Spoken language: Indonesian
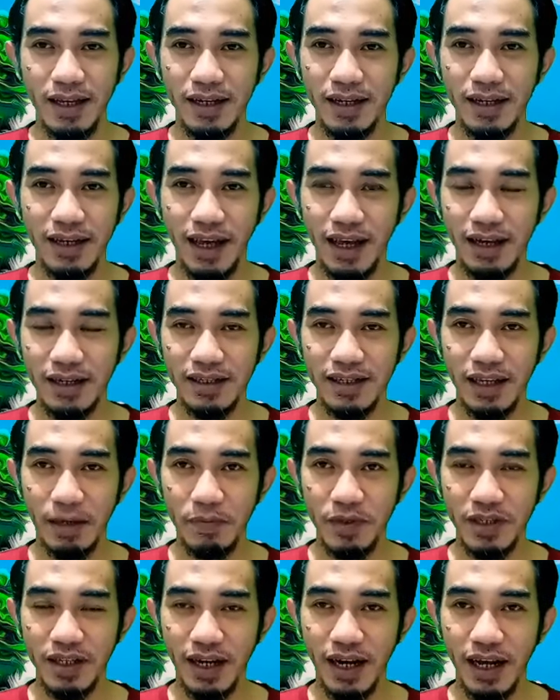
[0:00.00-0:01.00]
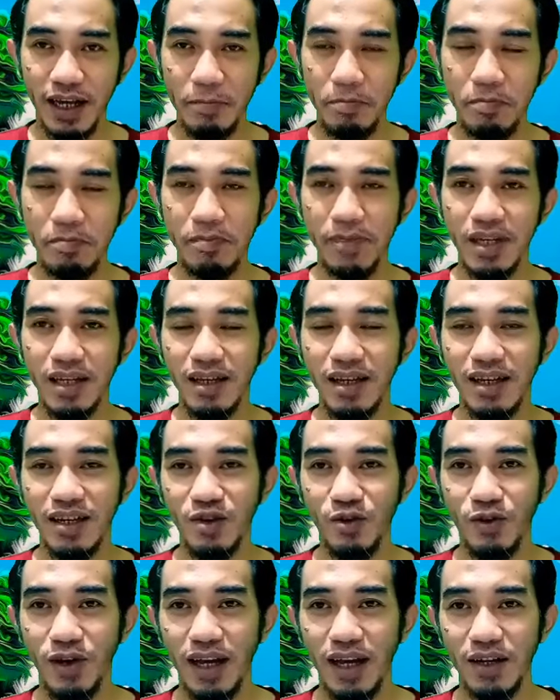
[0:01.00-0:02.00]
Dengan subscribe,
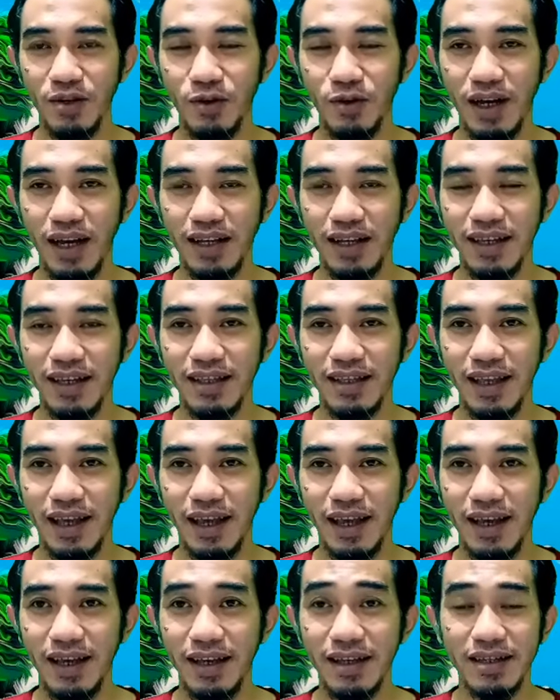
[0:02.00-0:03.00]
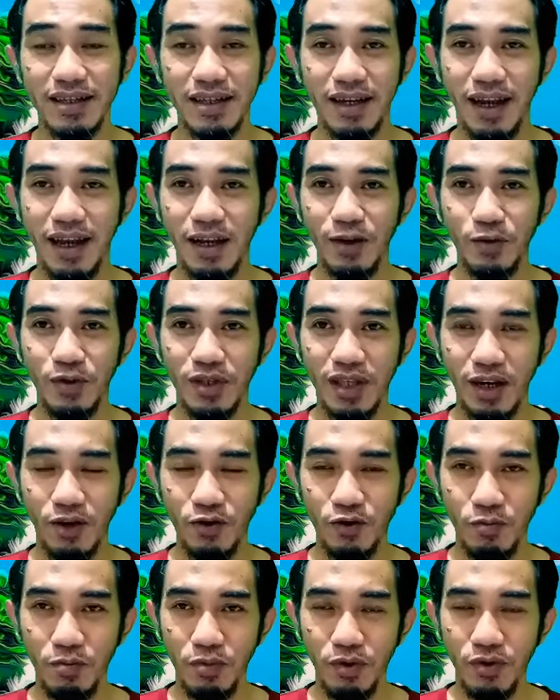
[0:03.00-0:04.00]
doa-doa kita selalu
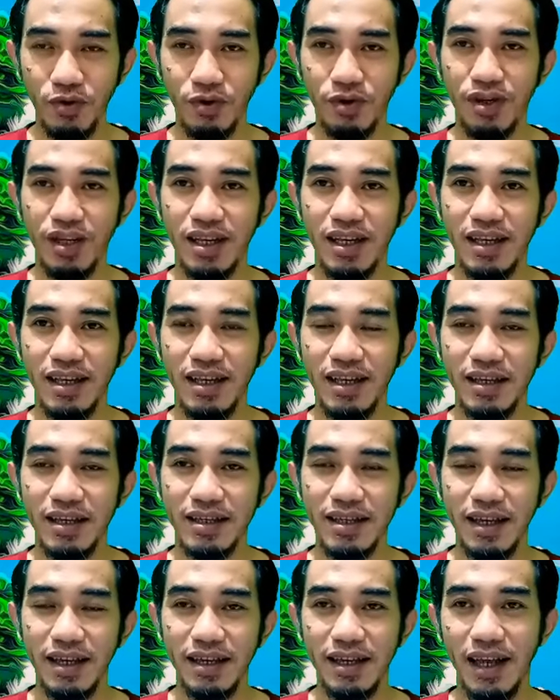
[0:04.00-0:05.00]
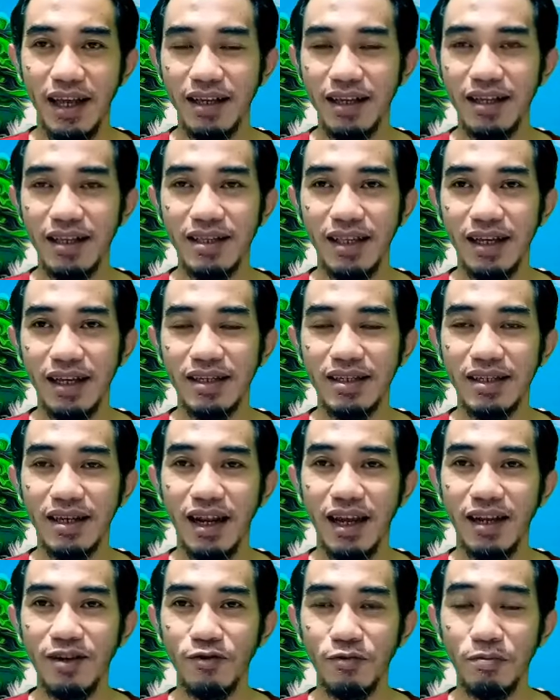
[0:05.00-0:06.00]
terhubung sehingga kita
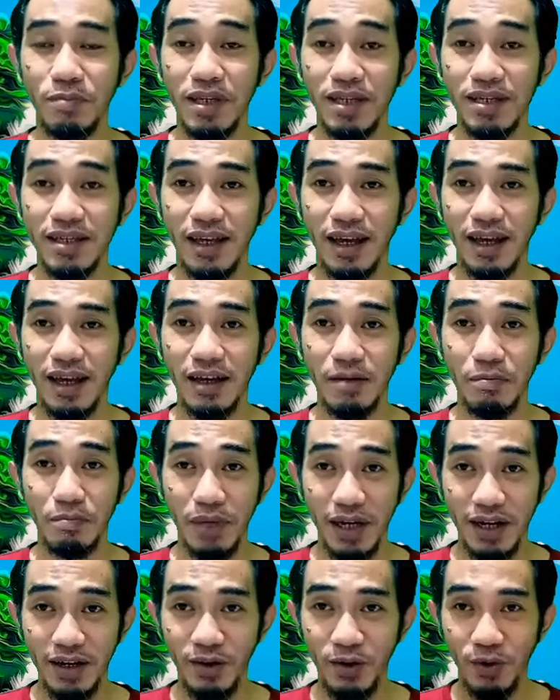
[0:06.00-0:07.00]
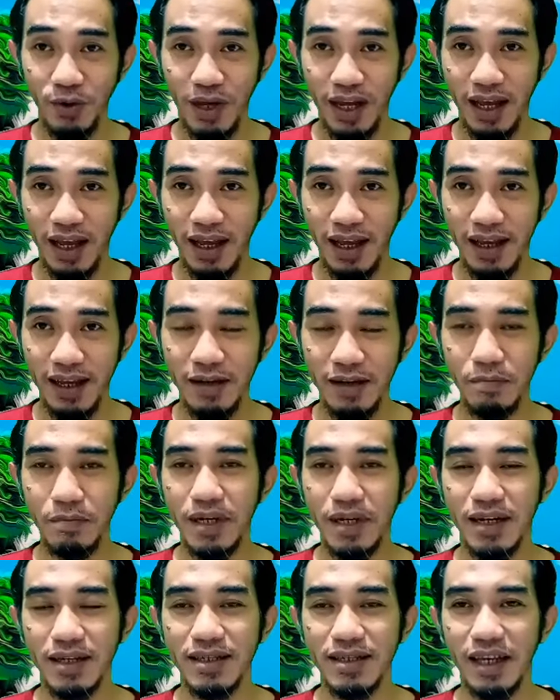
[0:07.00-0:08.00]
selalu bisa berdoa
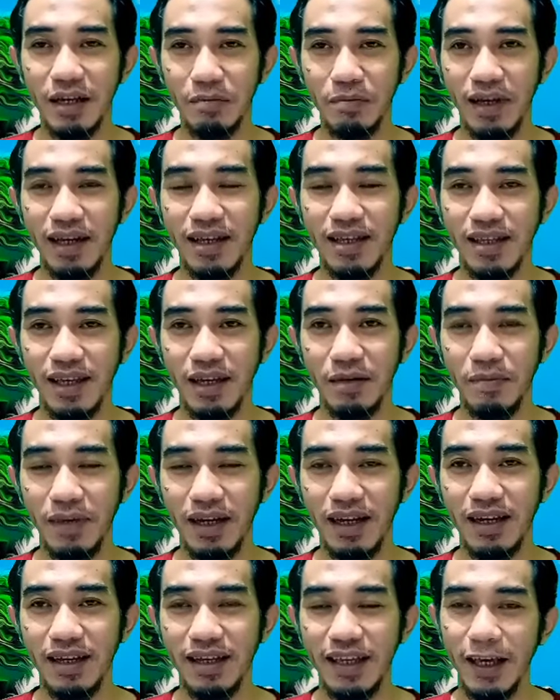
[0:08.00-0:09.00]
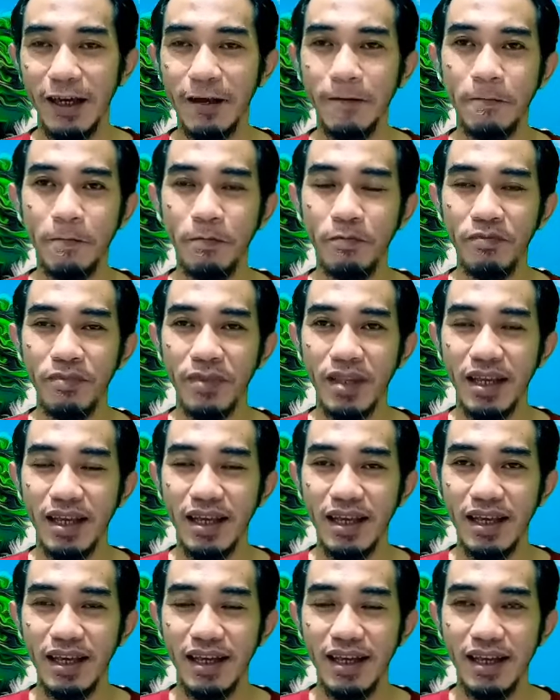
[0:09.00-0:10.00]
bersama-sama ya.
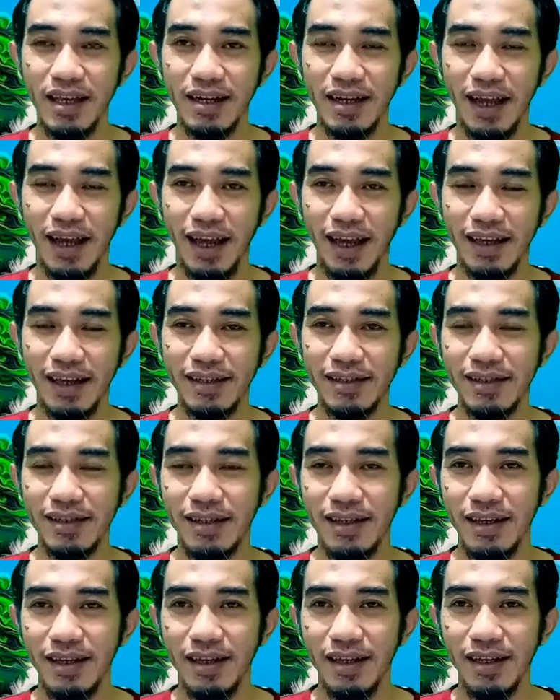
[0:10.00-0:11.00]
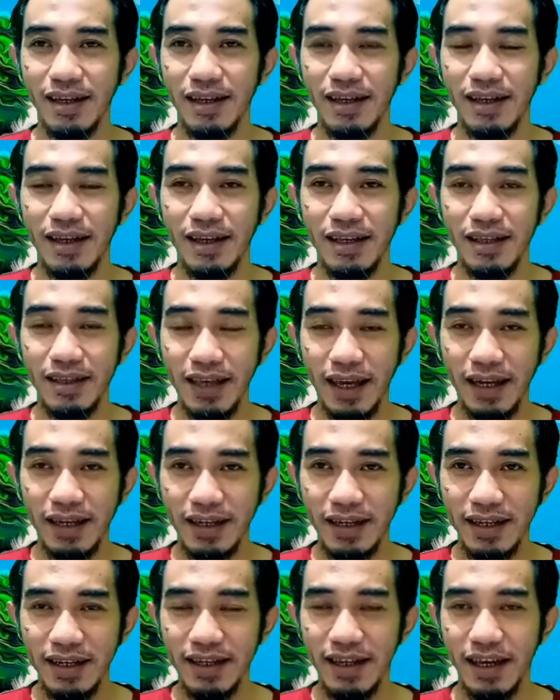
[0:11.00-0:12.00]
Nah,
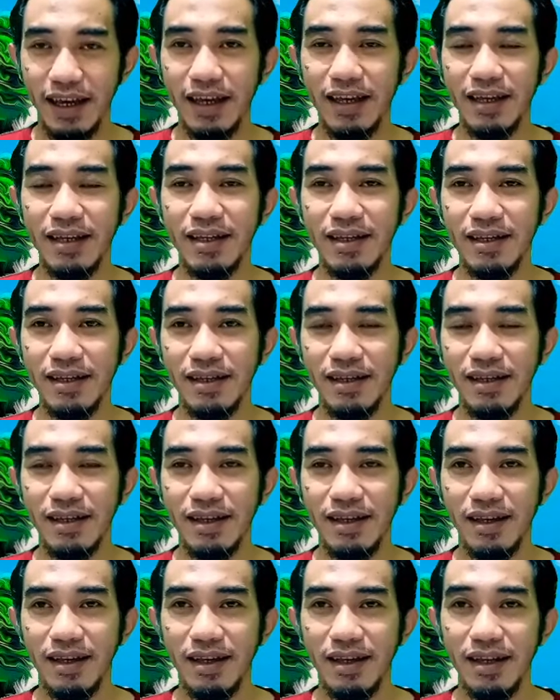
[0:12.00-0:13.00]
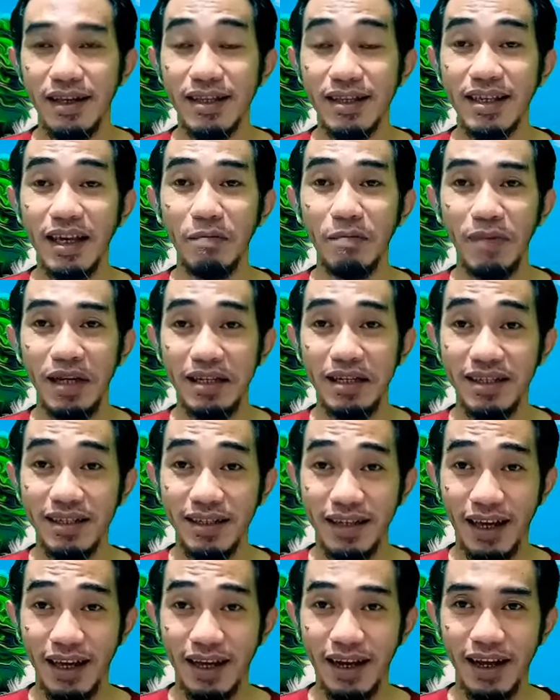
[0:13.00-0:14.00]
jadi ya zaman
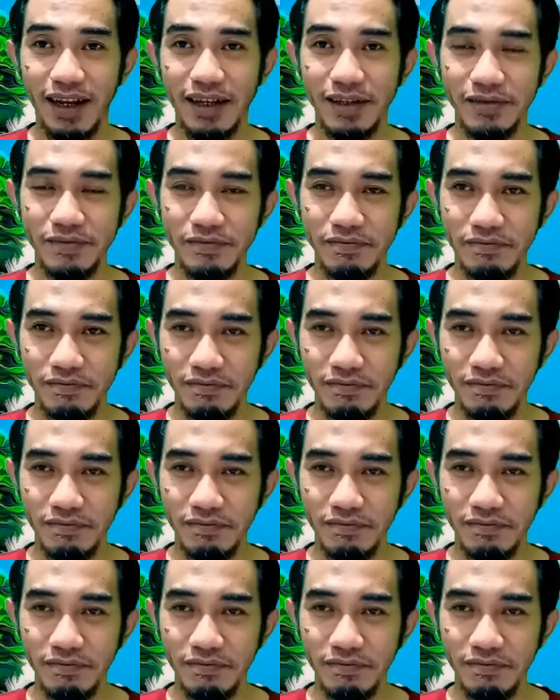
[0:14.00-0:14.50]
sekarang